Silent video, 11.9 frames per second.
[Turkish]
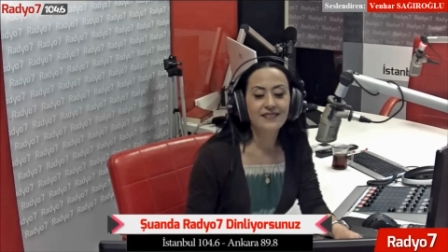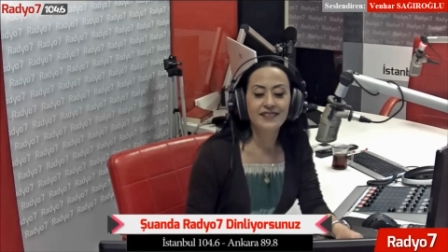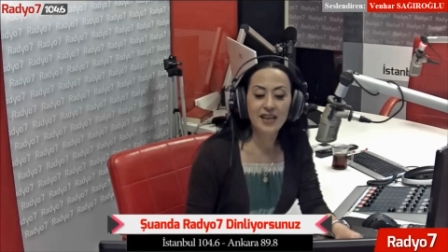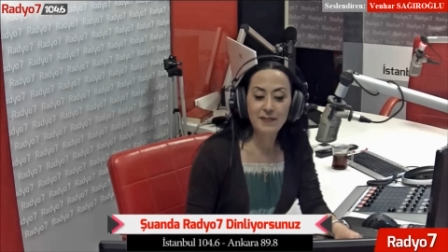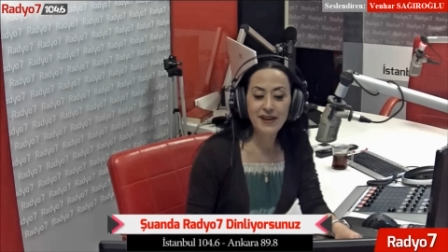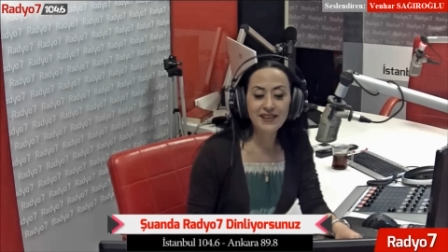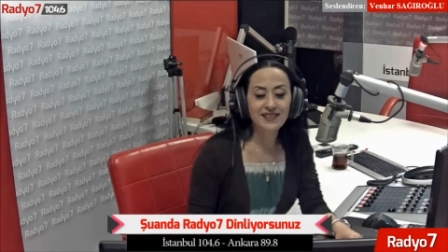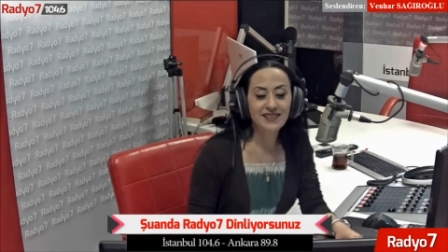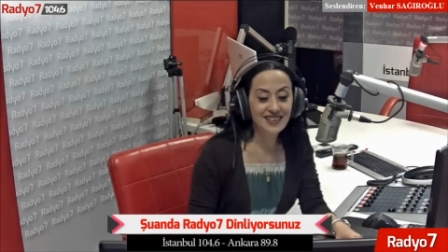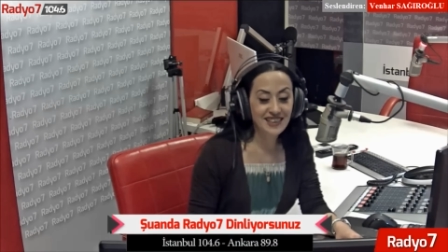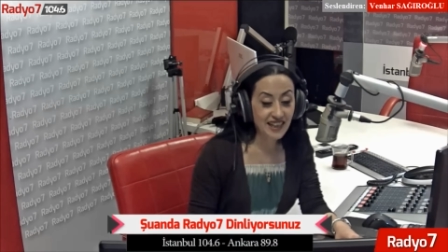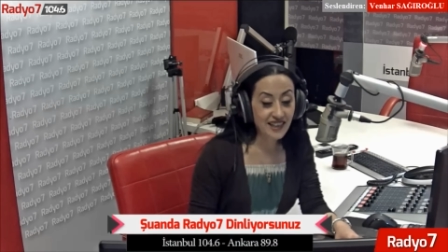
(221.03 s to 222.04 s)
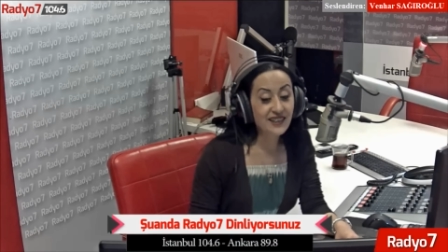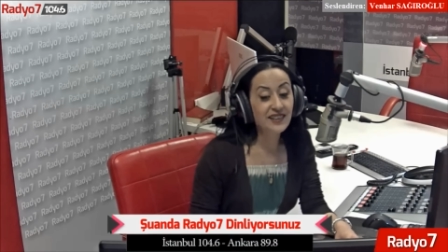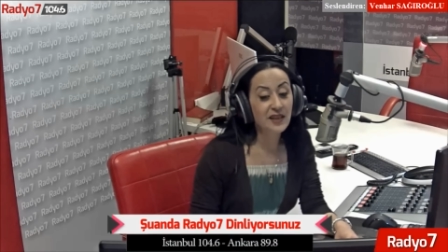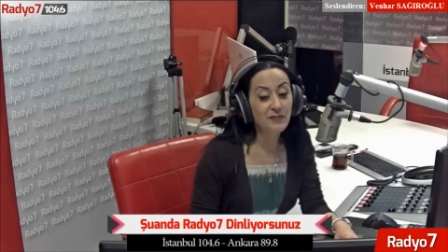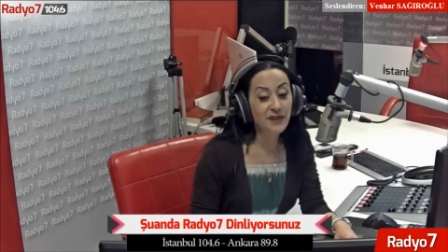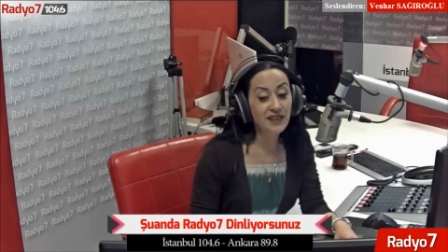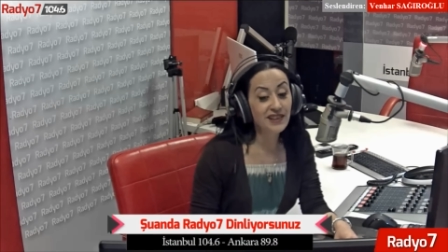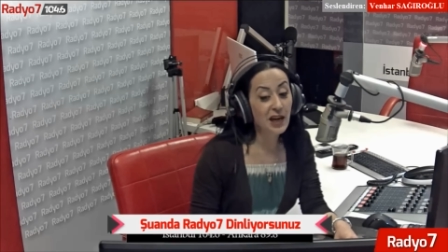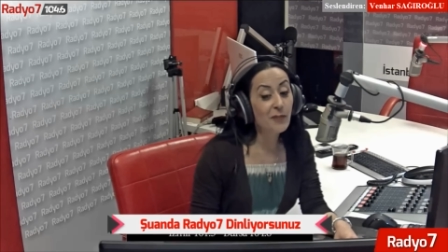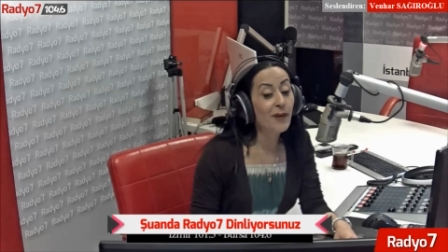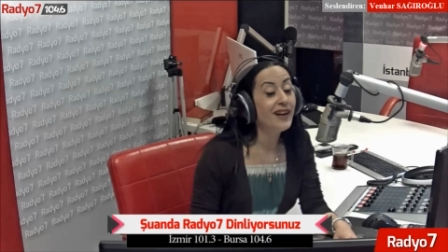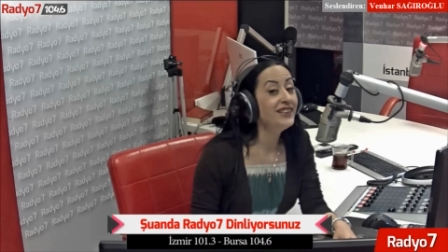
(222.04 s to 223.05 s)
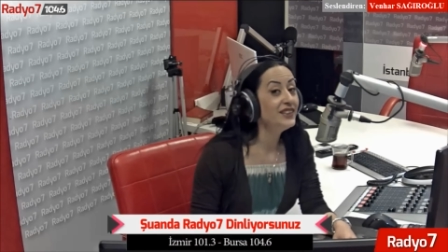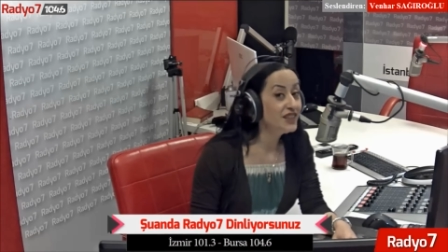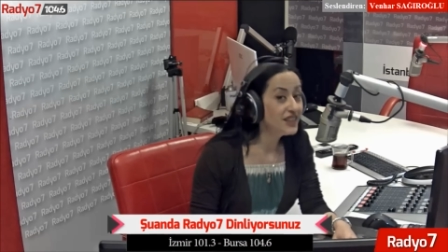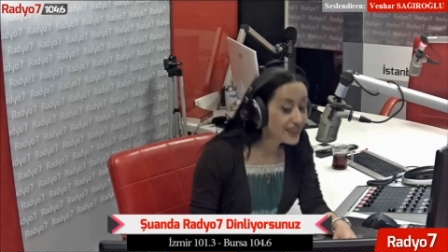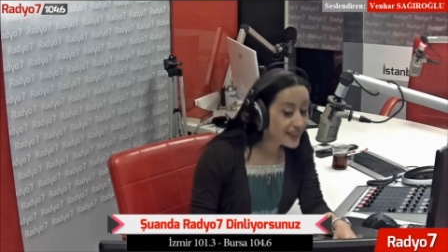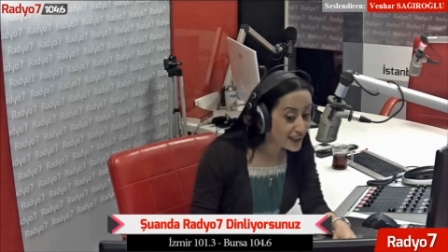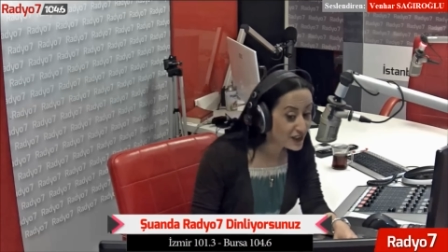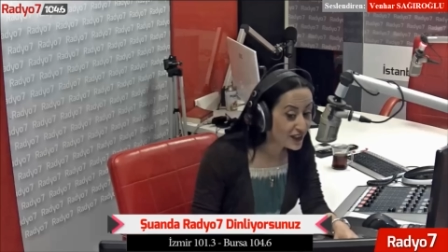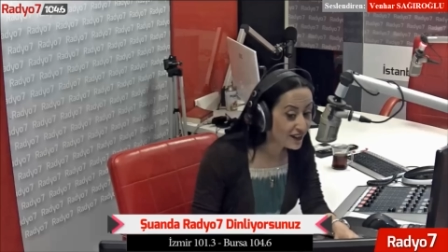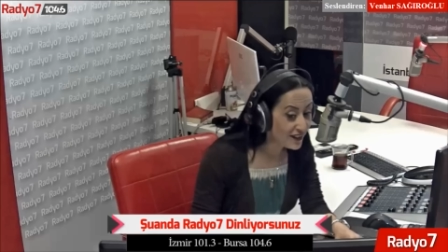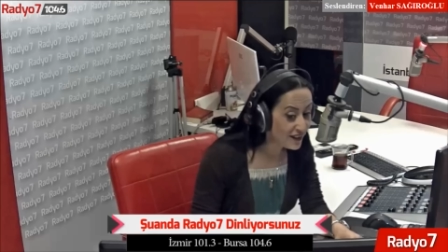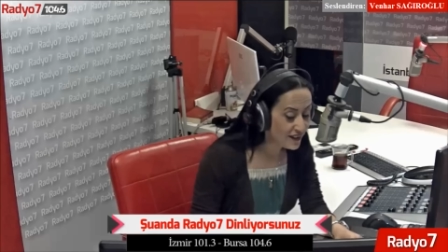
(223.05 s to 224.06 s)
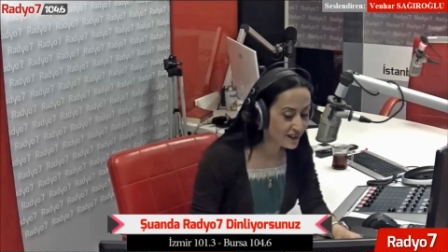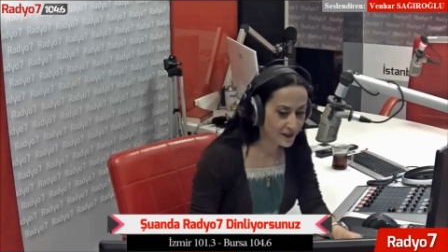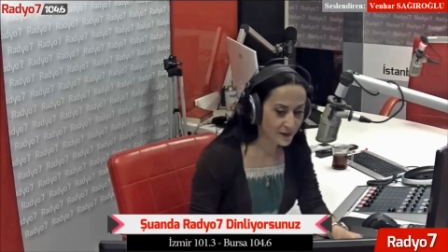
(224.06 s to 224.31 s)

Demek sana da bir yapan çıkacak.